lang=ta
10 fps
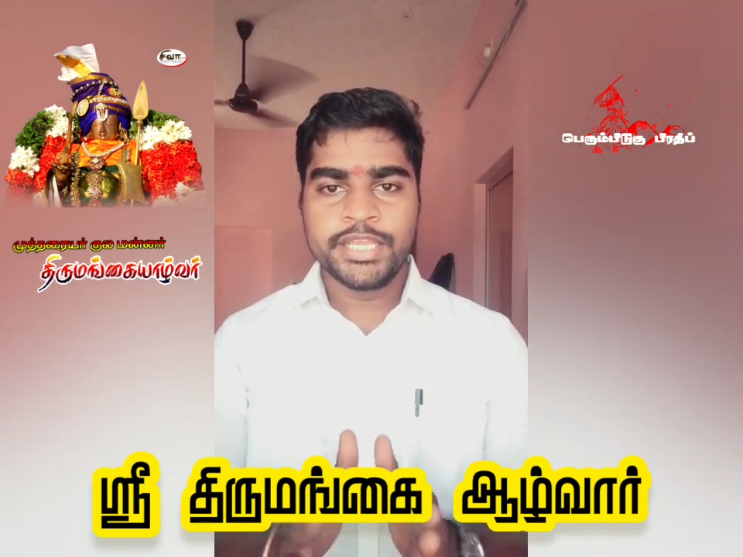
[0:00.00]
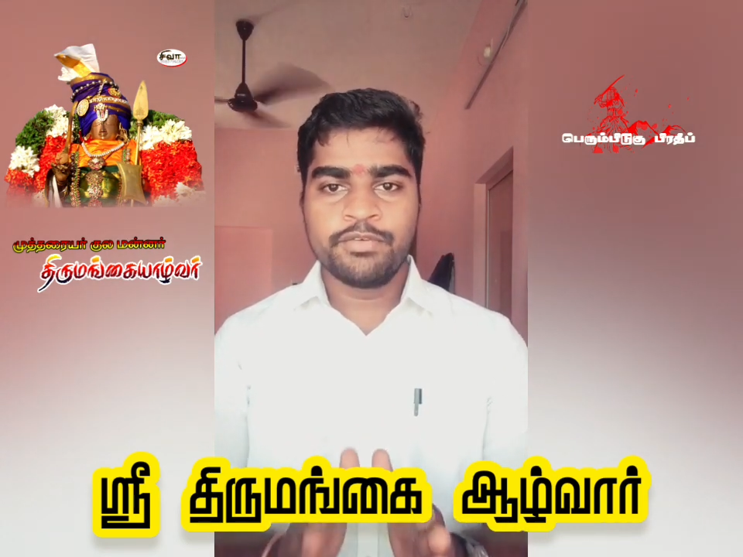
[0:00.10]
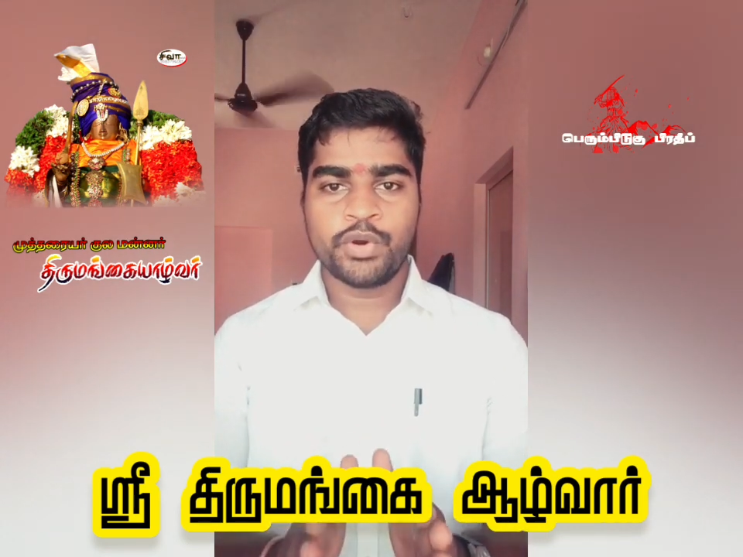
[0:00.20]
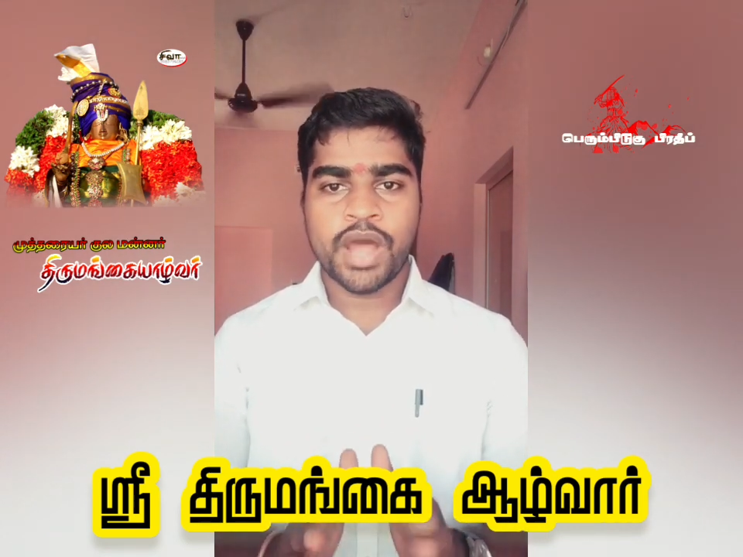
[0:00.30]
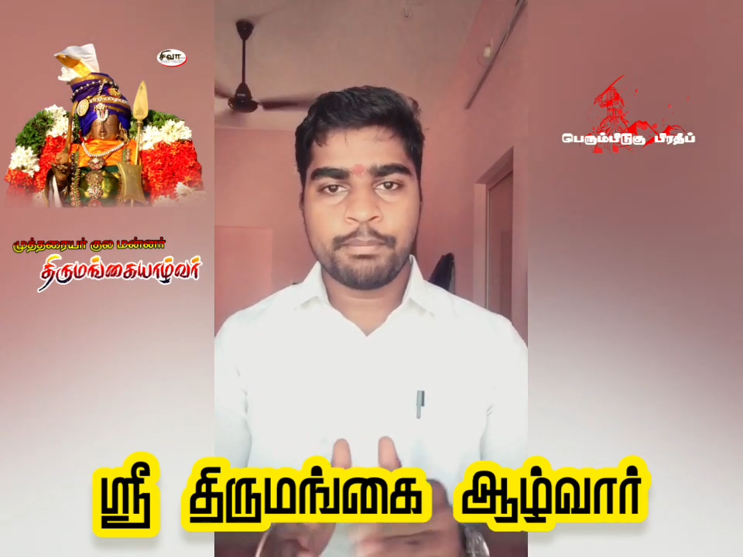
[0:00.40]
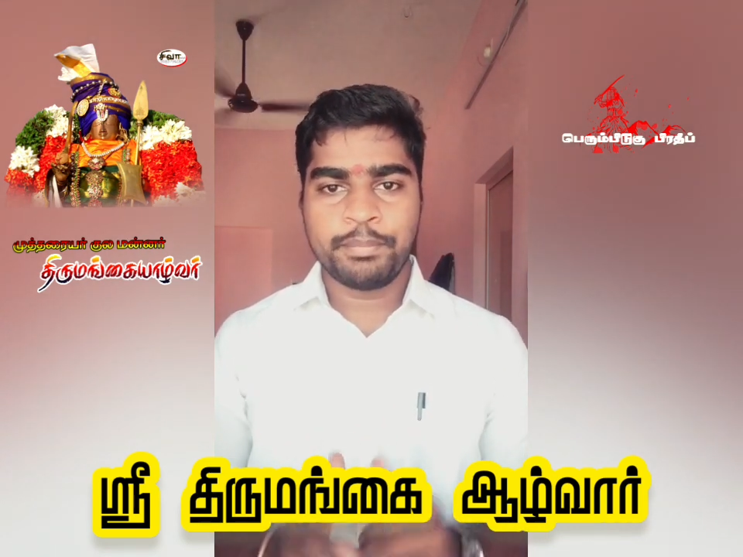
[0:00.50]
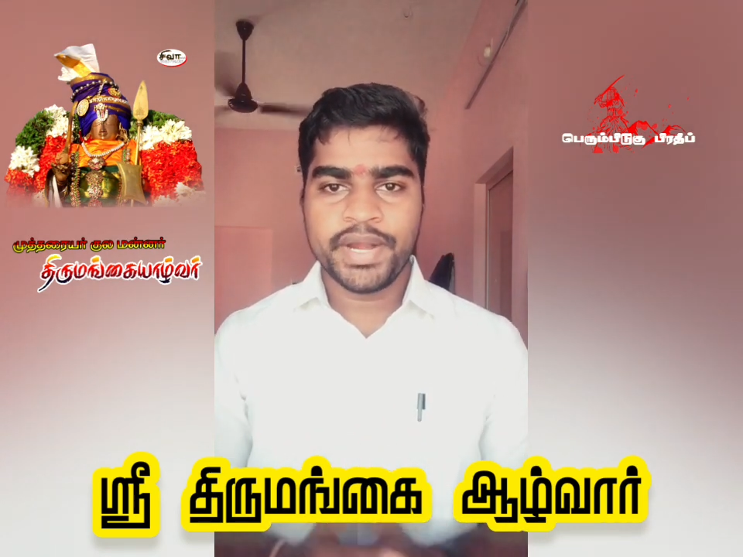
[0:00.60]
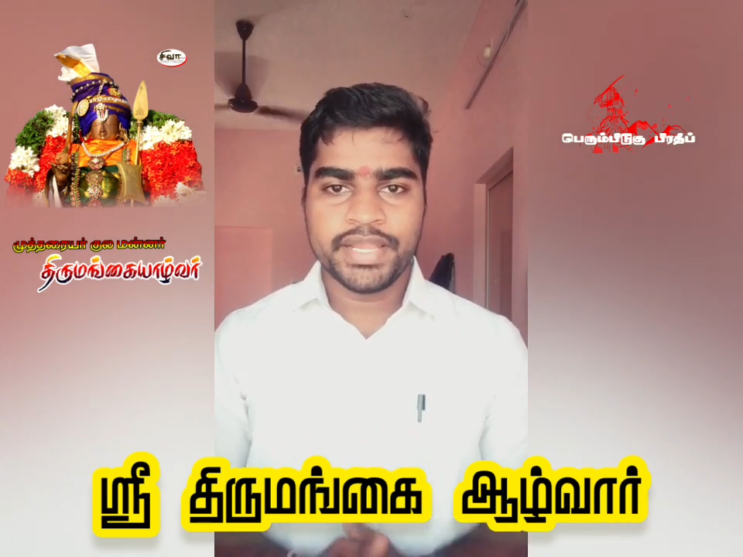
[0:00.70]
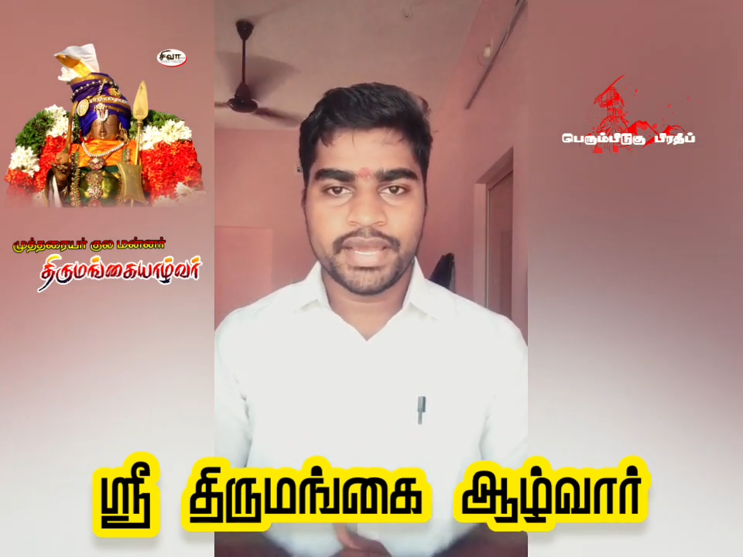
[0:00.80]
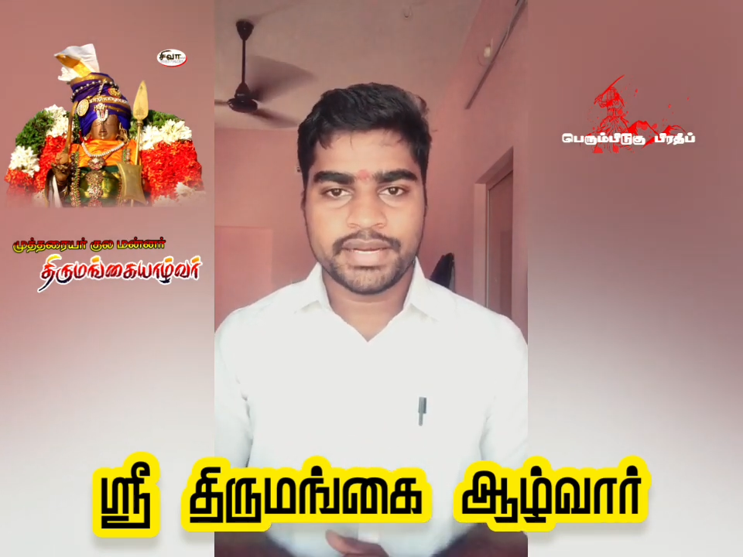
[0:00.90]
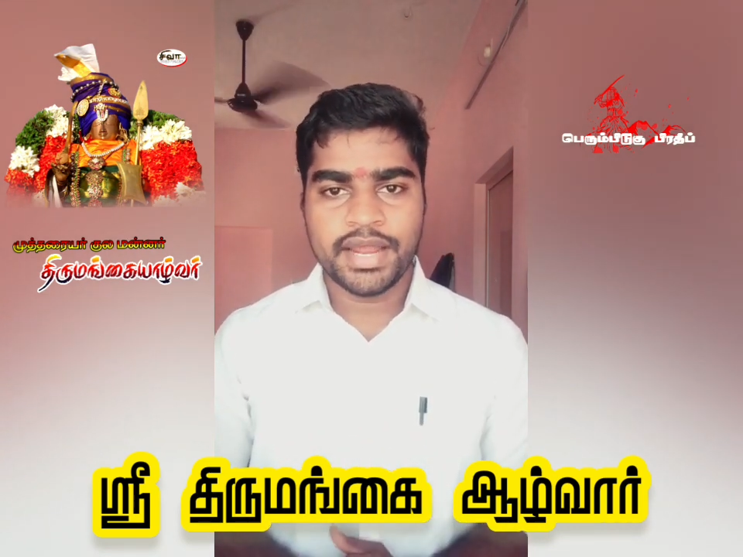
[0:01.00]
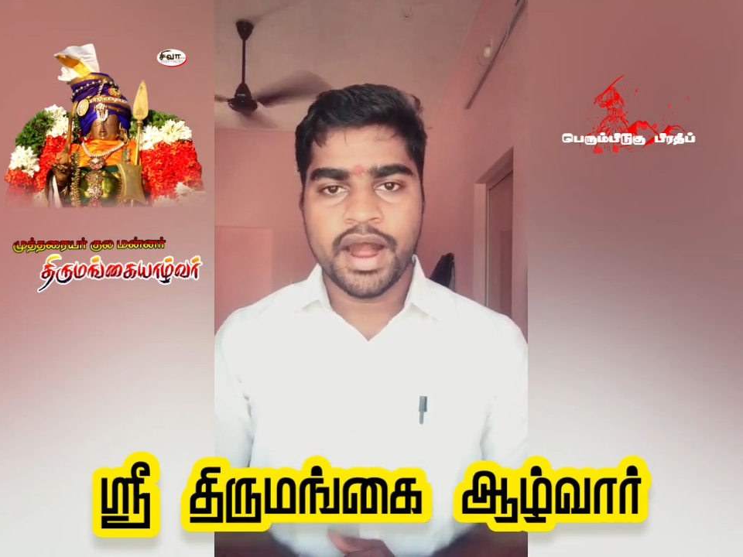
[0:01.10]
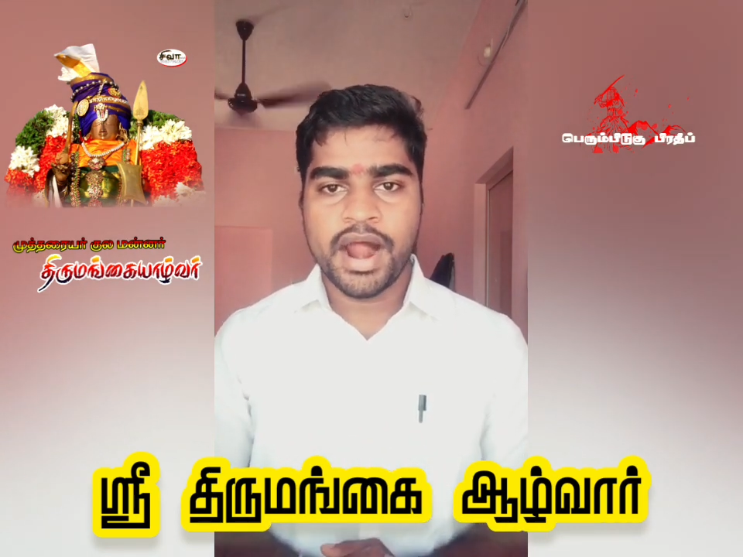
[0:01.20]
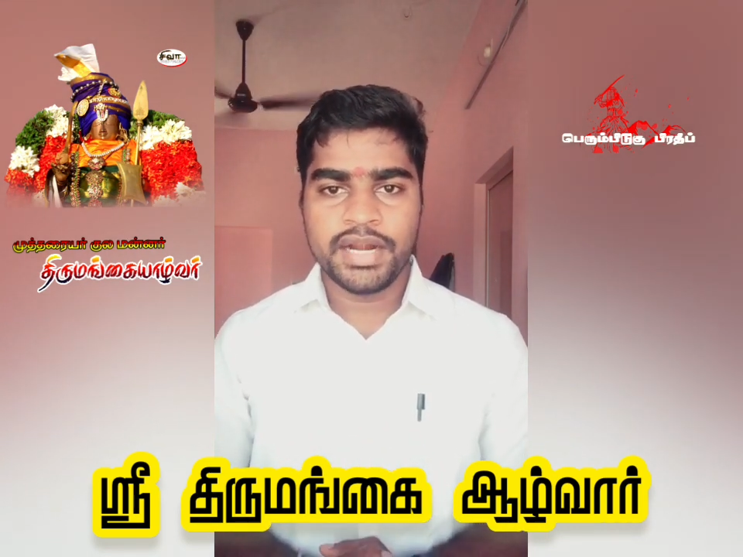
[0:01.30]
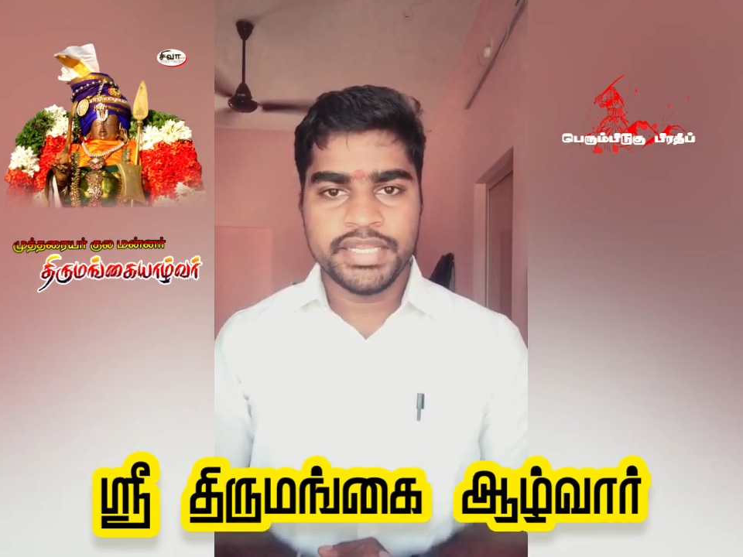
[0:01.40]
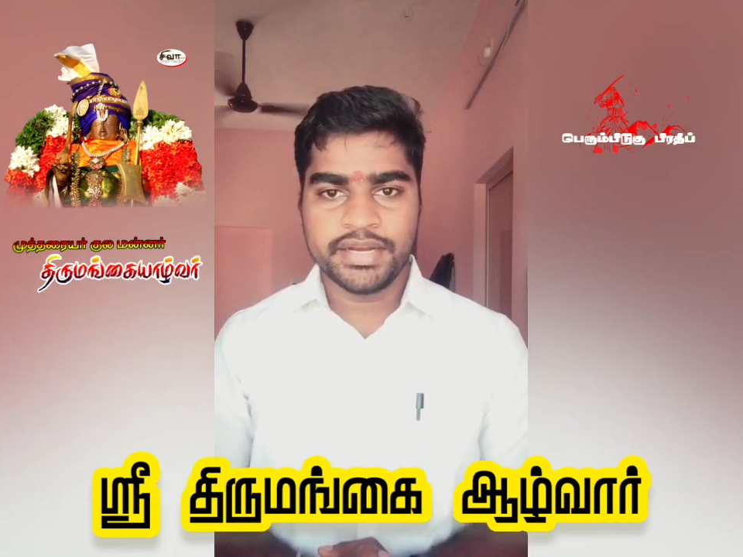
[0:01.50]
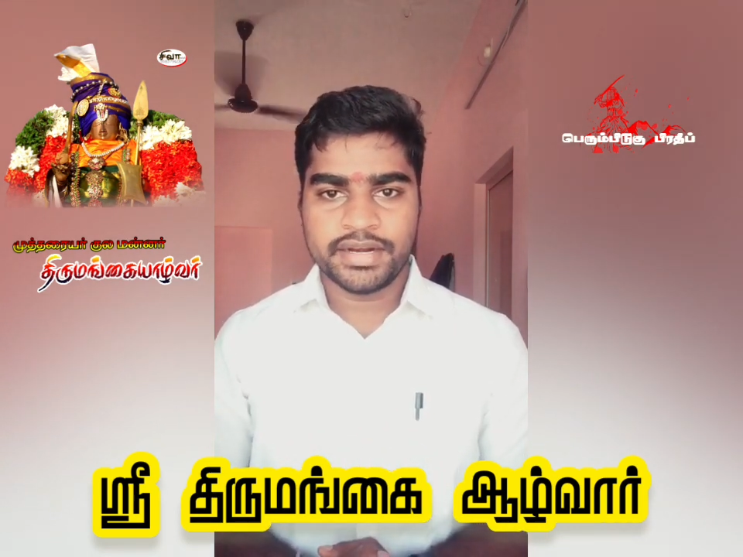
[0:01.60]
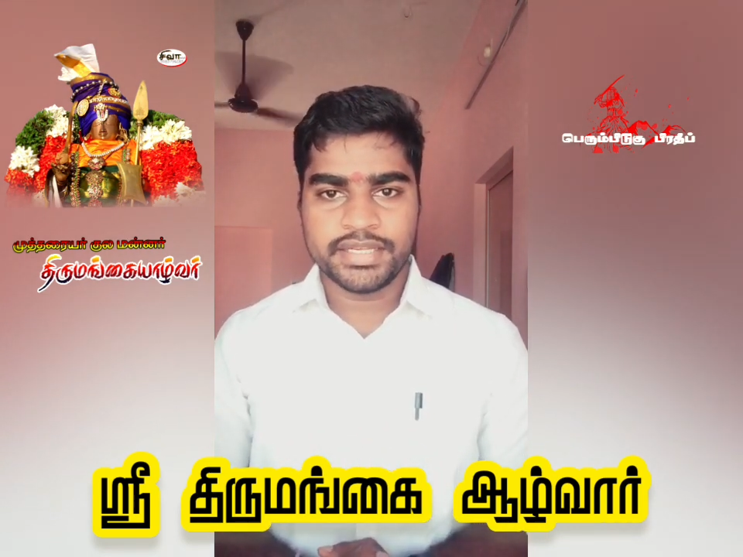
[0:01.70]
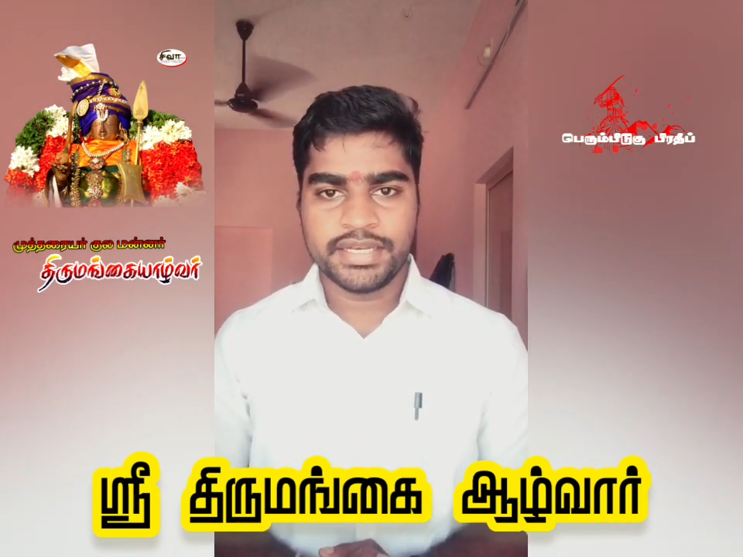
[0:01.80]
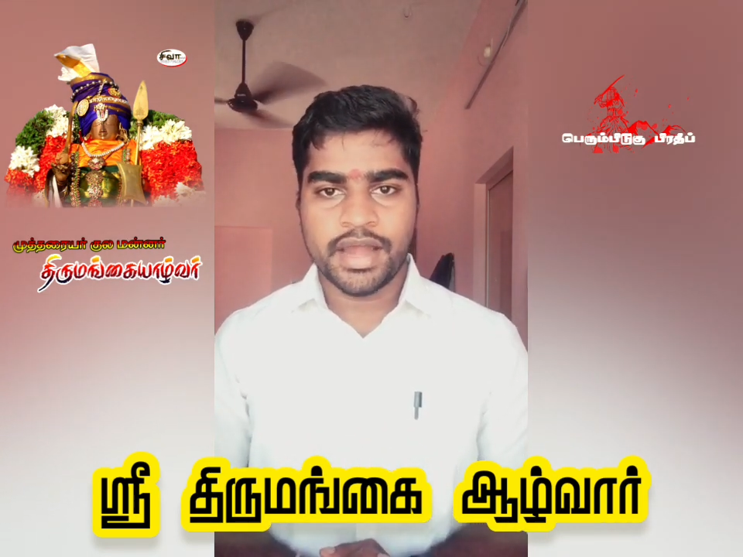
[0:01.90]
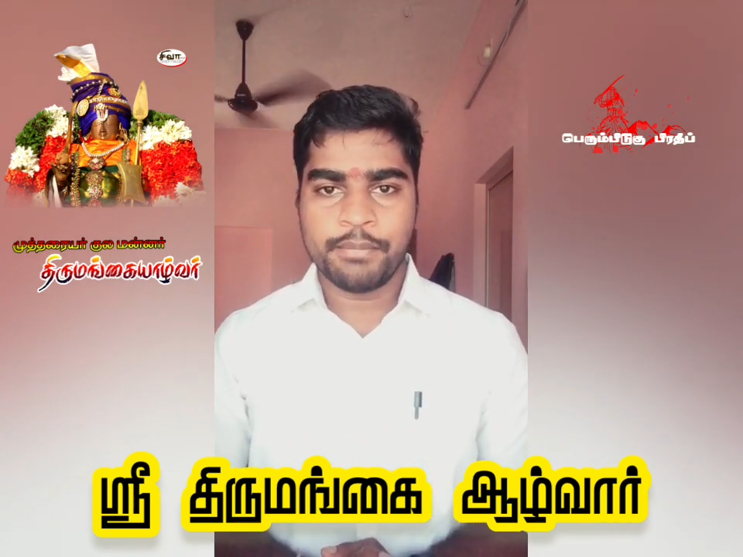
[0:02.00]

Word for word: இவரோட அப்பா யாருன்னா ஆளிநாடன்